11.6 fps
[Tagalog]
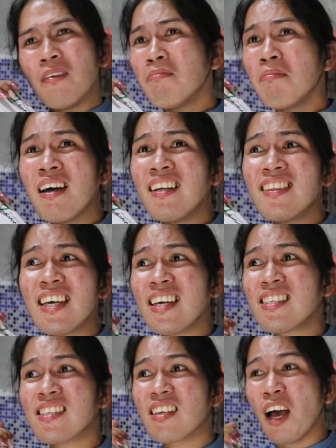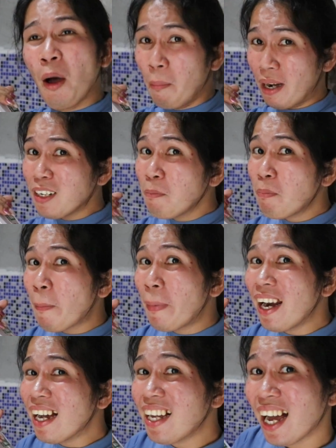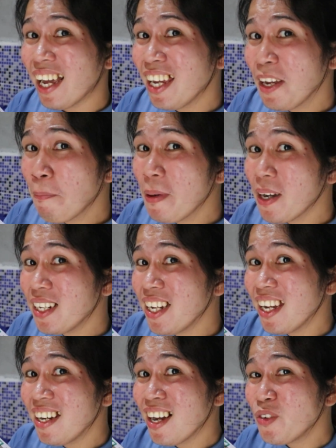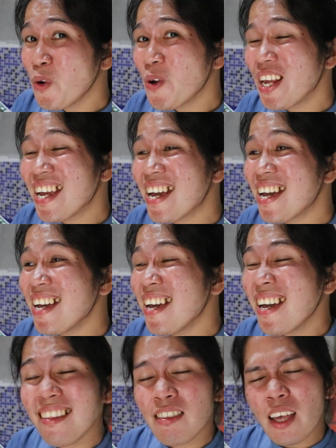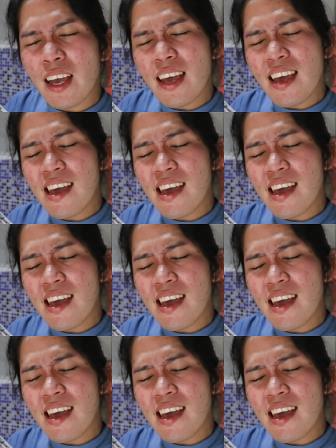Martes, magpapalagay pa din ng kuryente